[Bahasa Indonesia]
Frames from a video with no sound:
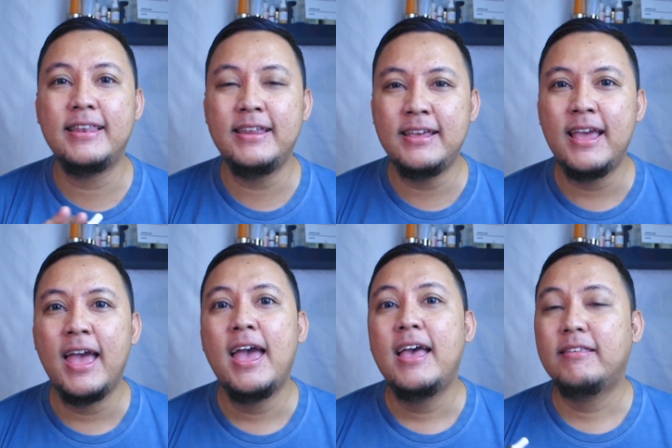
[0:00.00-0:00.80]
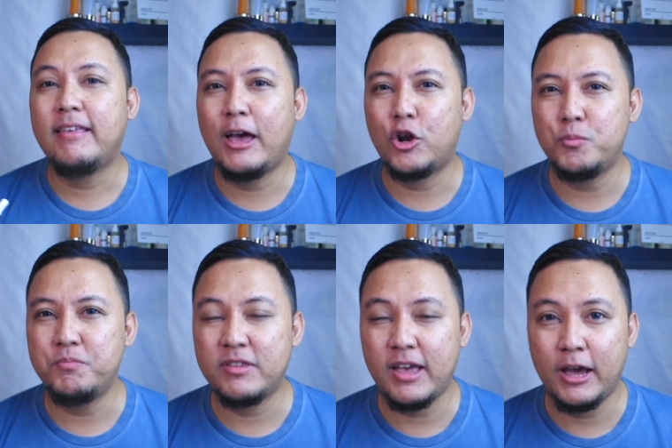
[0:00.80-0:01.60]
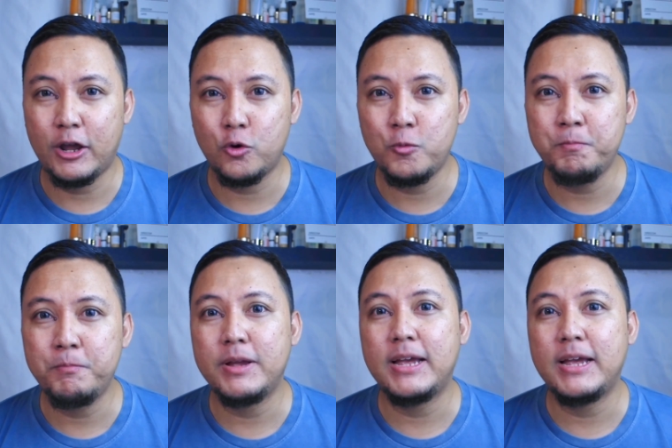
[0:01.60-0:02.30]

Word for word: di serum-serum